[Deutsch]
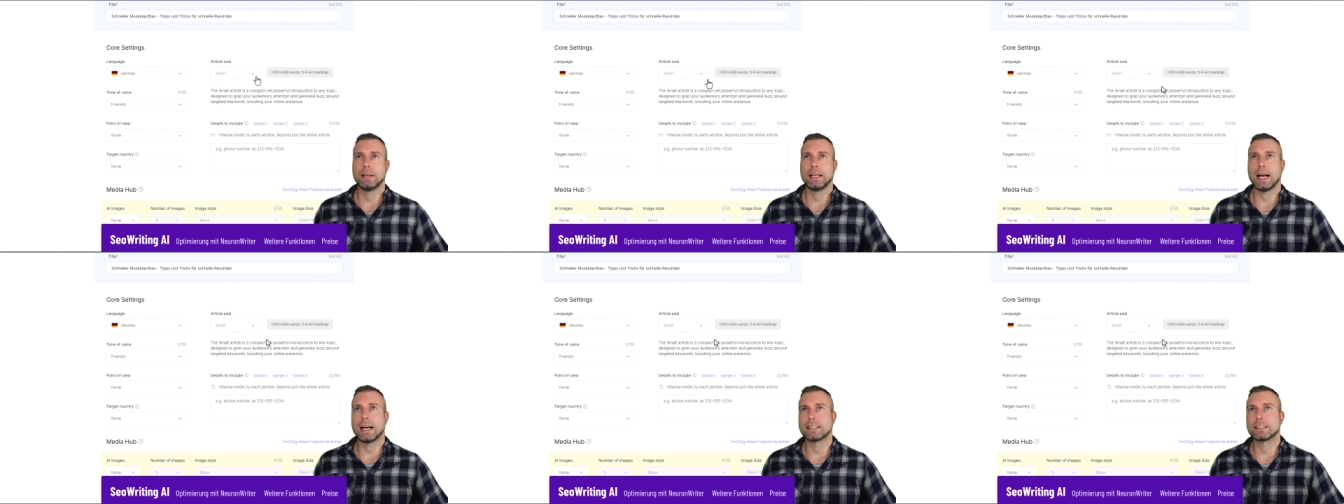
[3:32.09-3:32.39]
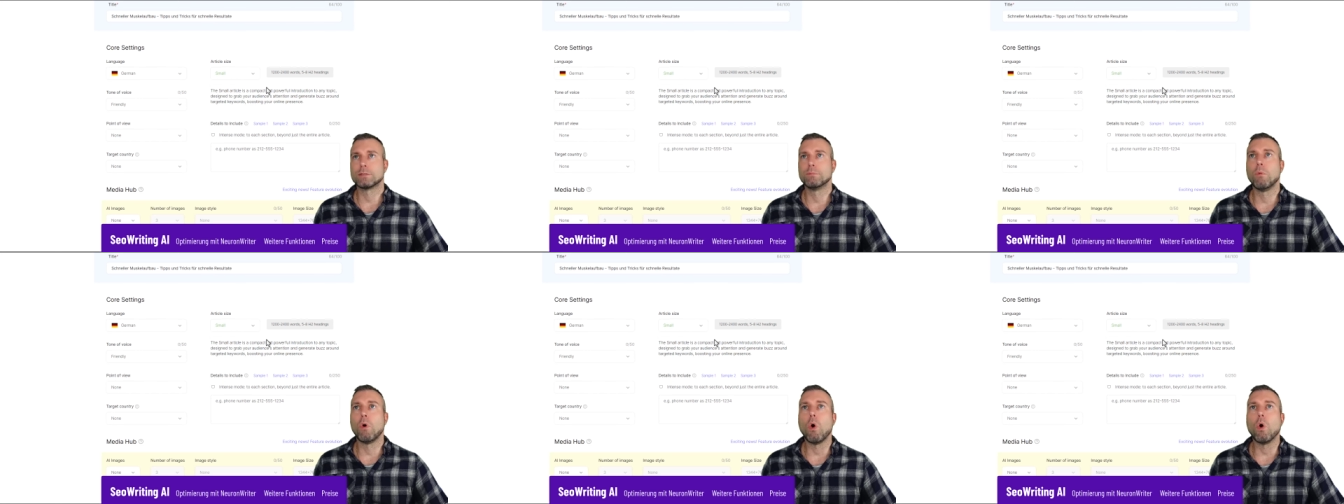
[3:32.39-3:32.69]
ja,
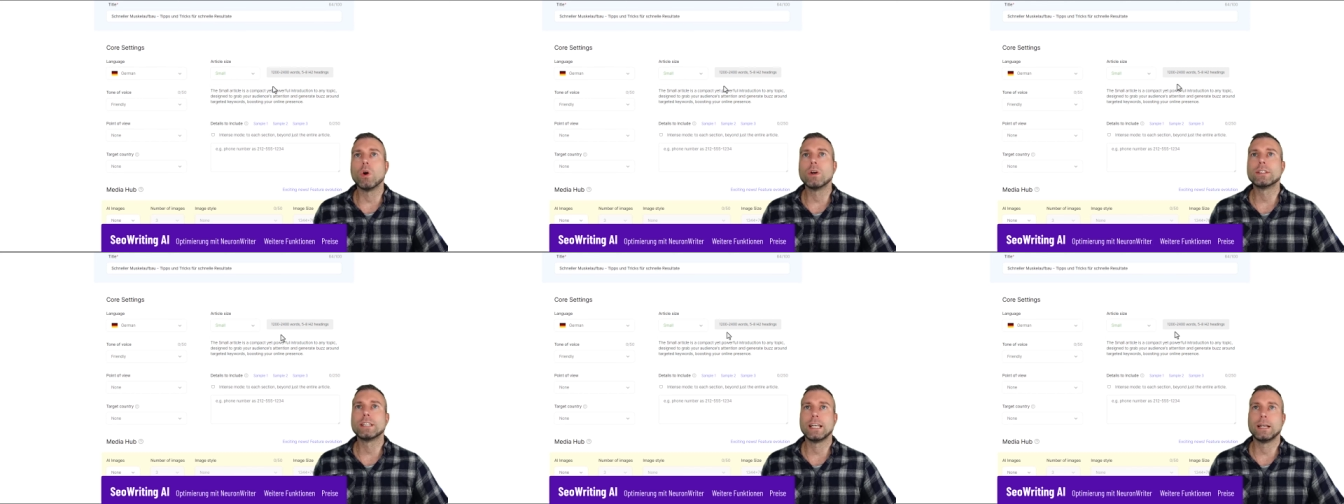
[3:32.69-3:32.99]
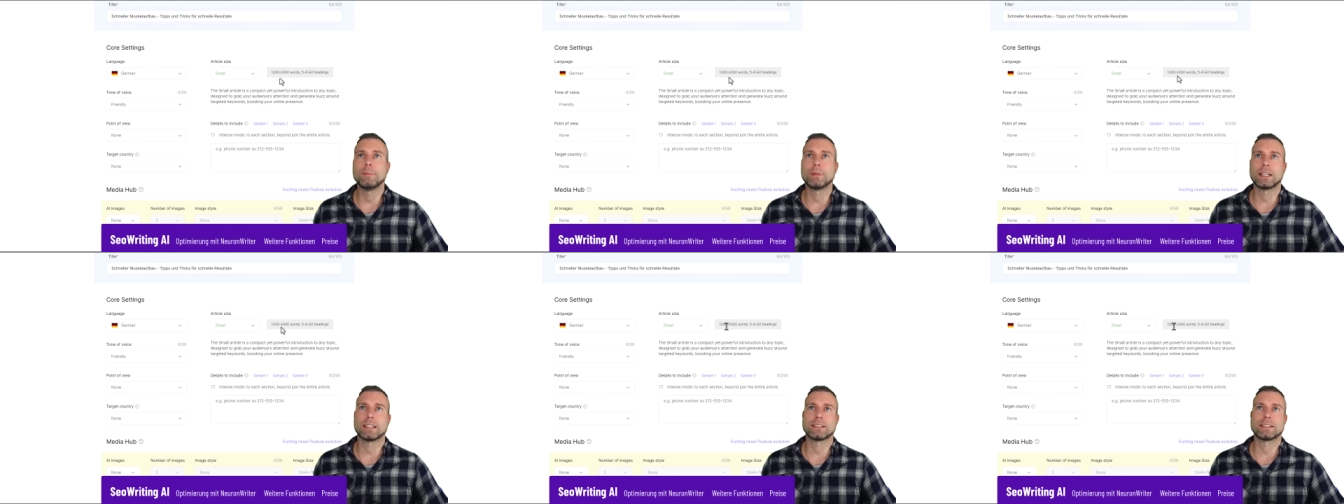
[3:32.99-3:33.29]
small
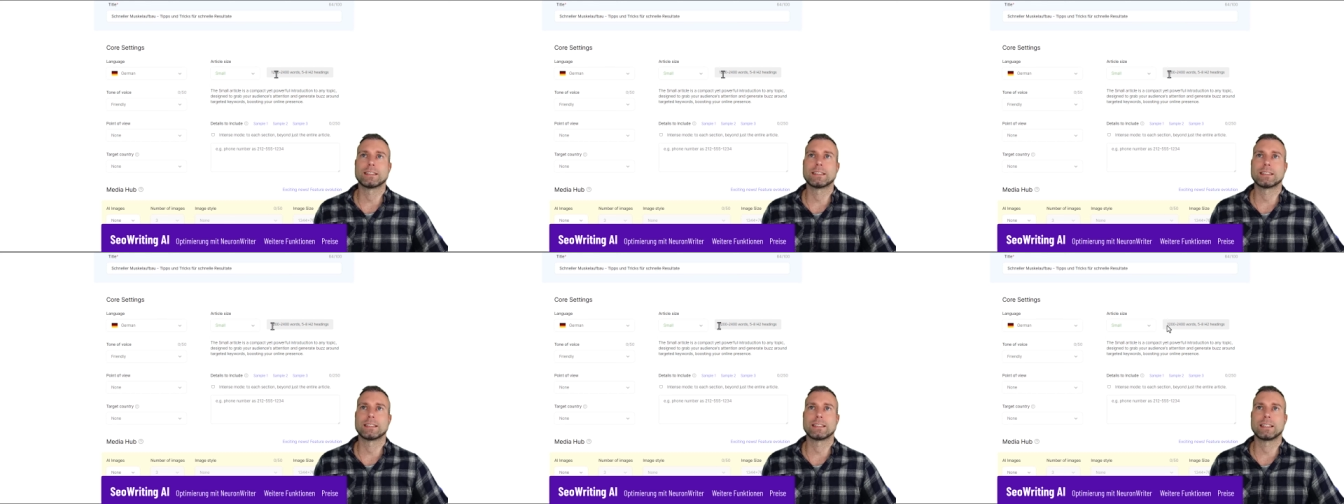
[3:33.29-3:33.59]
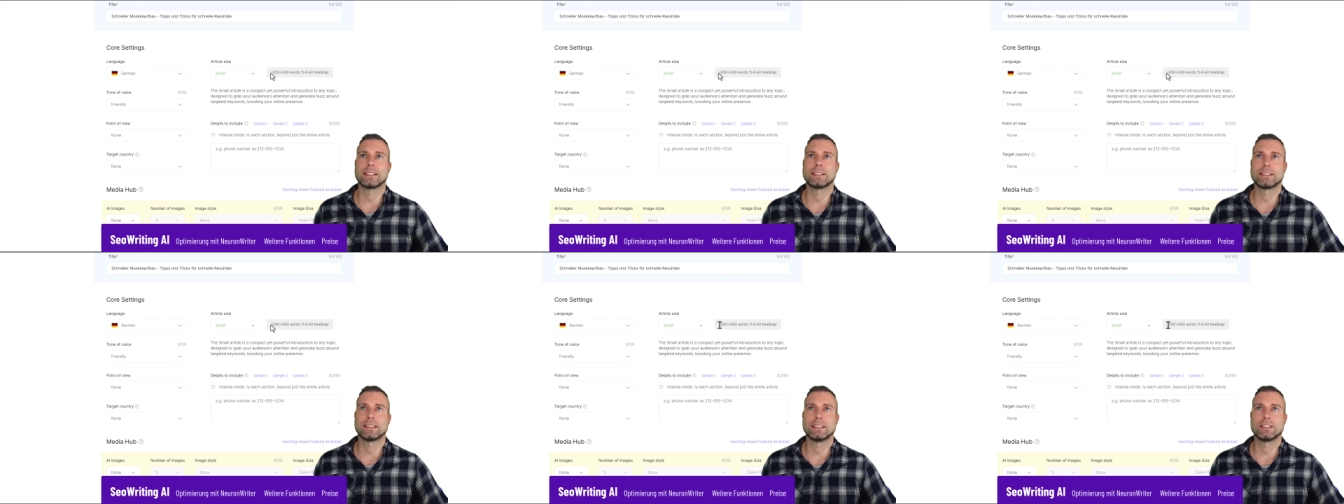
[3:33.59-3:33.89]
nehmen, das,
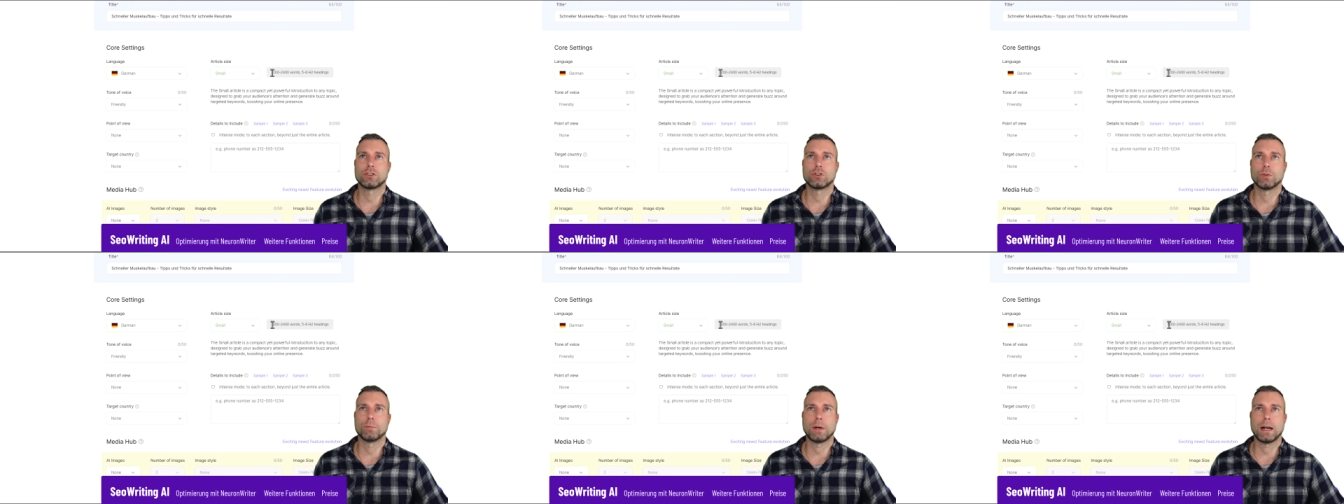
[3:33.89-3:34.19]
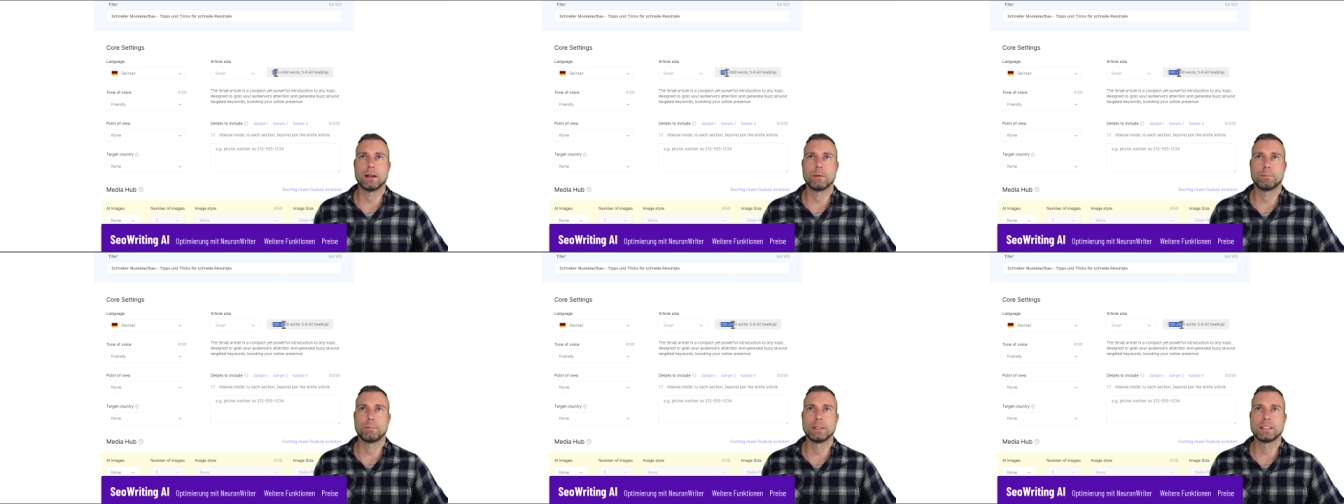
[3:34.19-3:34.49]
das ist schon
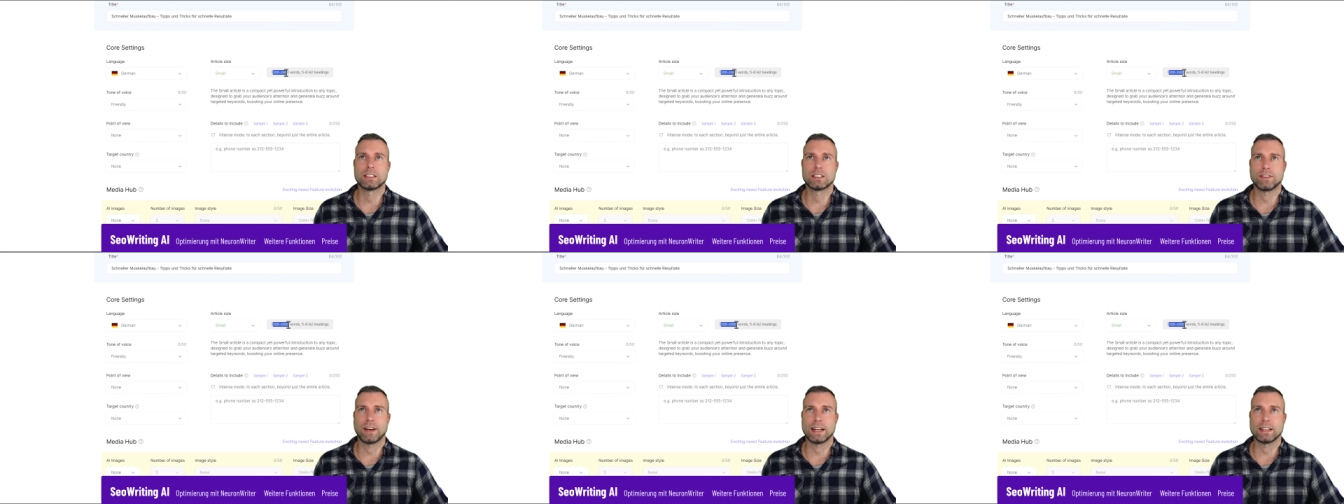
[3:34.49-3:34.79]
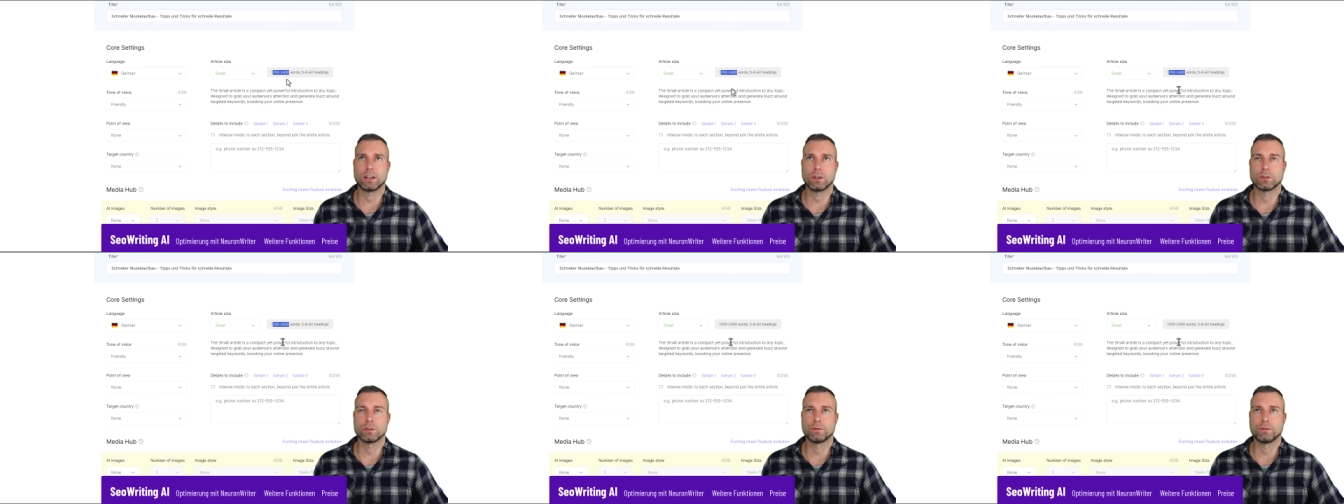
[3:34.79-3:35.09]
mal bis
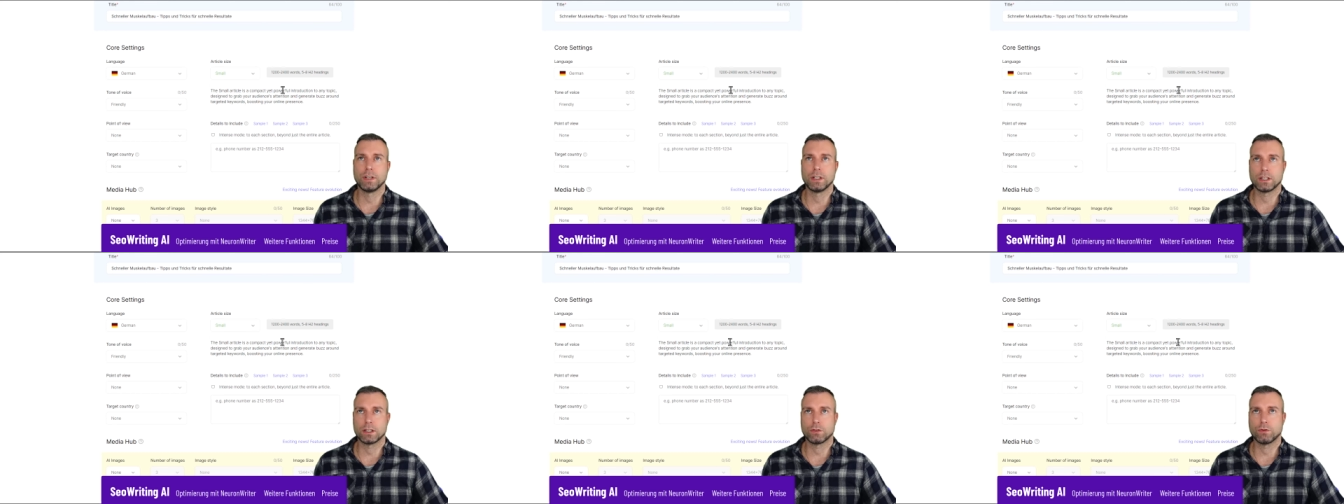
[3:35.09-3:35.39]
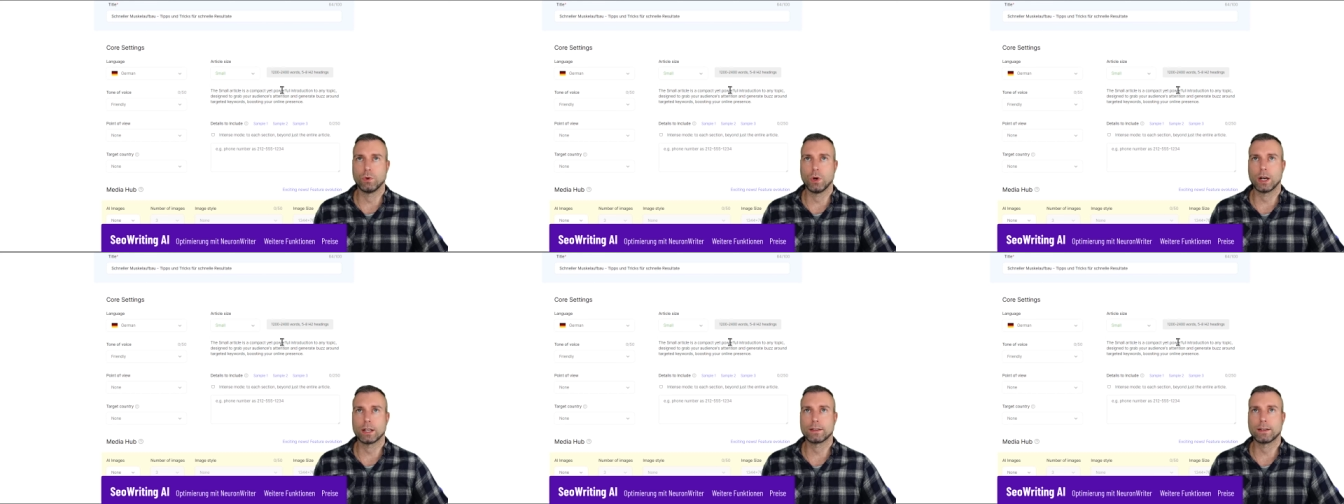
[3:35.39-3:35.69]

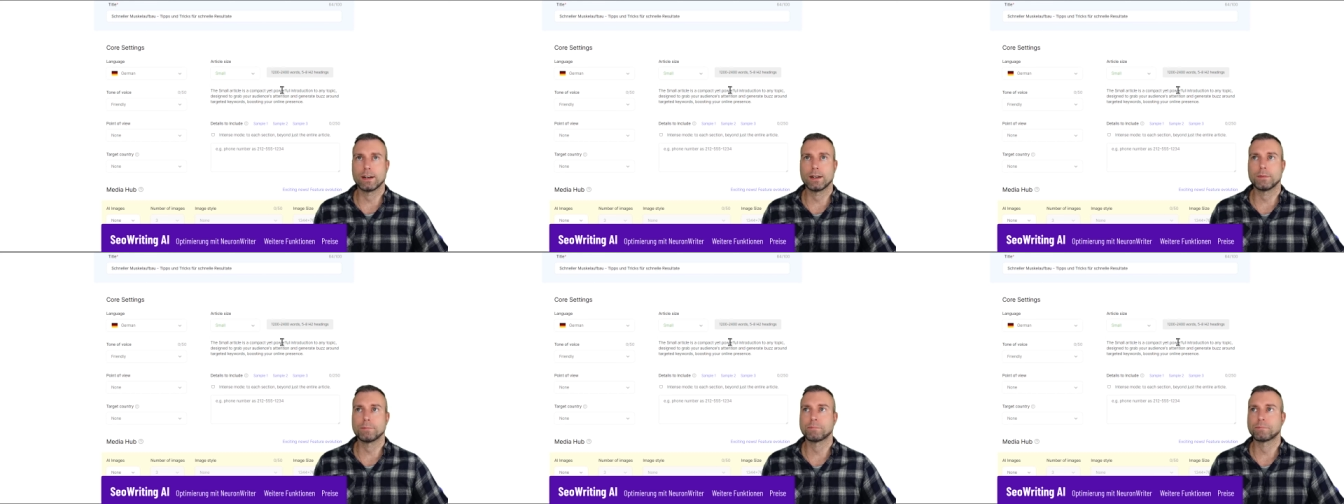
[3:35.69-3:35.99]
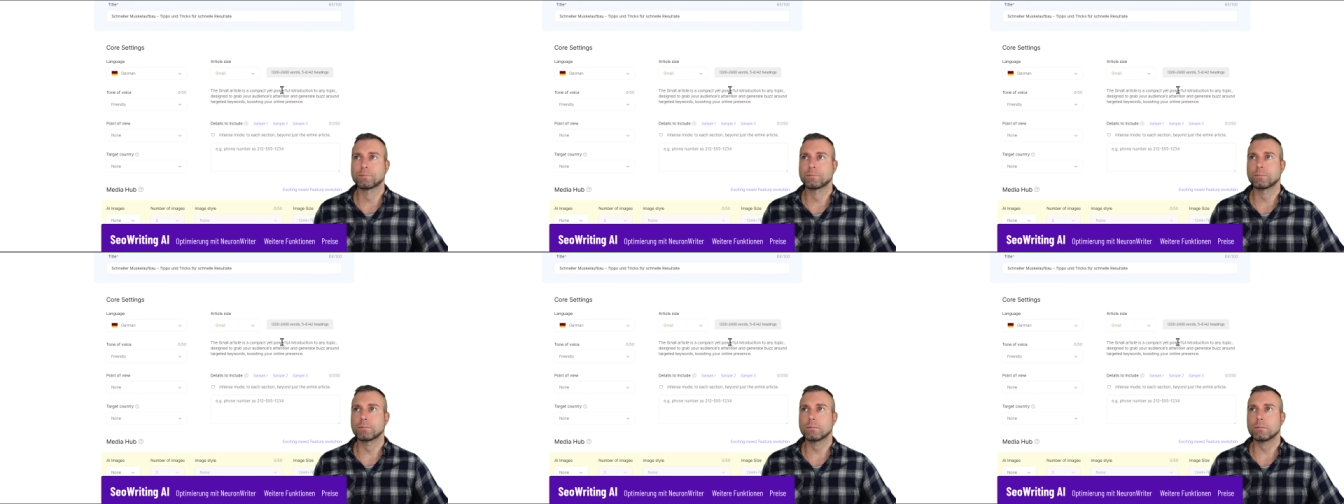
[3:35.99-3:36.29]
2400 Wörter